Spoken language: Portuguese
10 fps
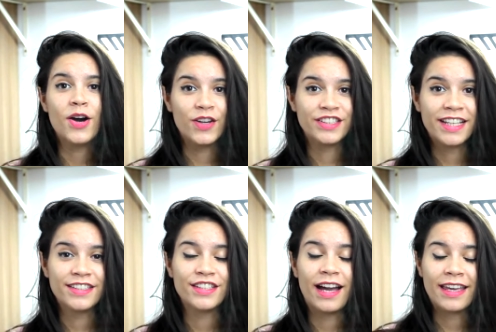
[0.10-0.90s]
Oi
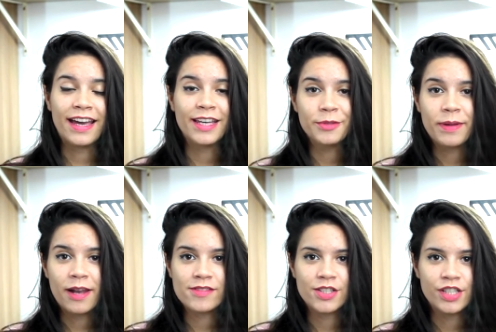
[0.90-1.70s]
gente, aqui é a Rê do
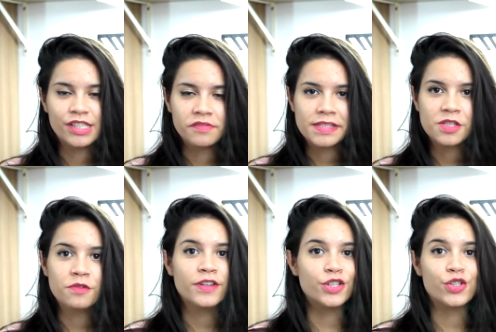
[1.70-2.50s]
Palavras Adiativas e no
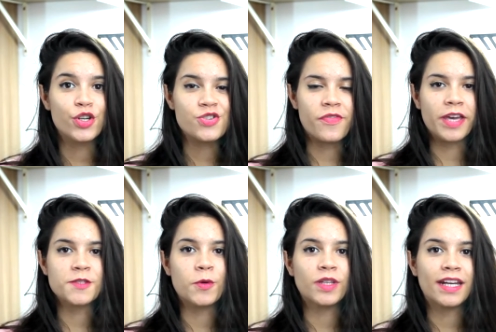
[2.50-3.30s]
vídeo de hoje eu vim
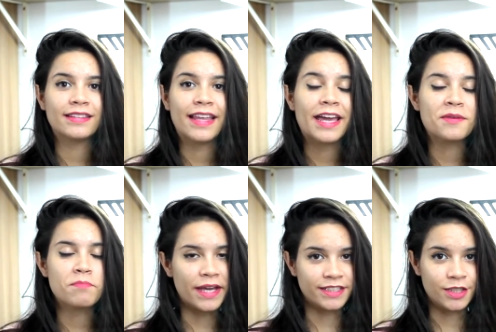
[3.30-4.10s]
responder a tag
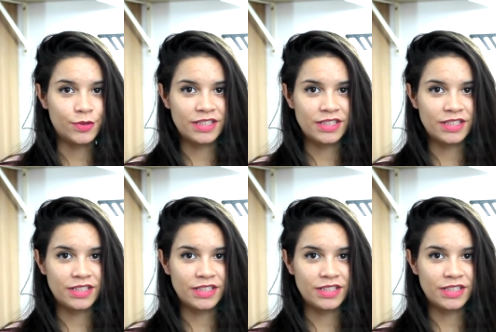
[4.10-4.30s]
Mestre dos